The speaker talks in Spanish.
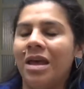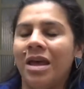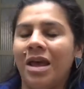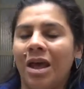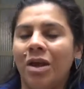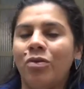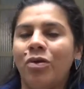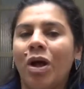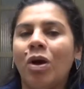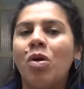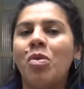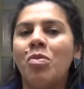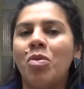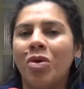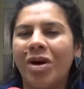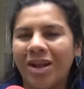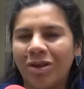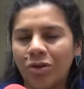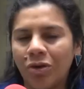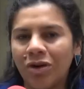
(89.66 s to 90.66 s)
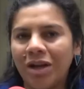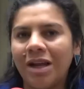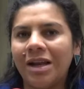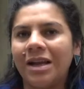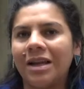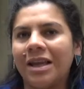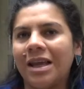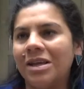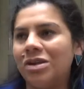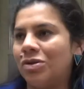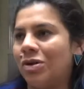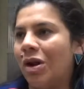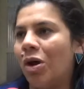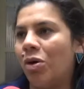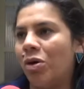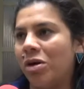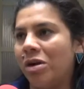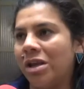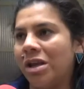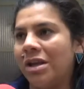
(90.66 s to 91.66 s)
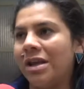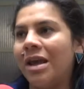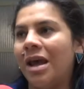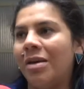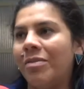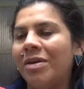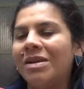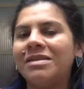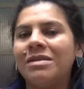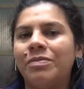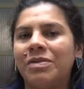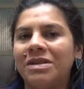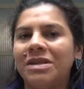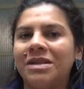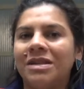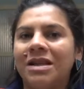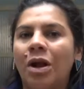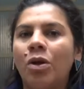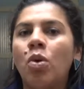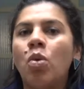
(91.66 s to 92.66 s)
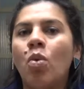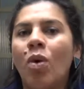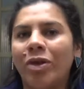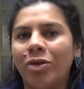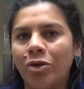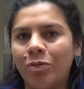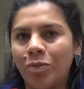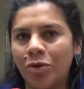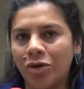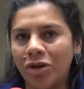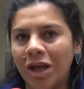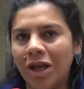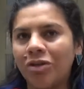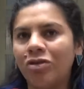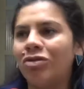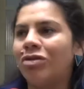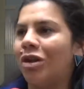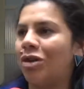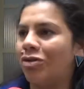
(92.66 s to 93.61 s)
en una convocatoria que hizo la OIM se presentaron cuatro proyectos,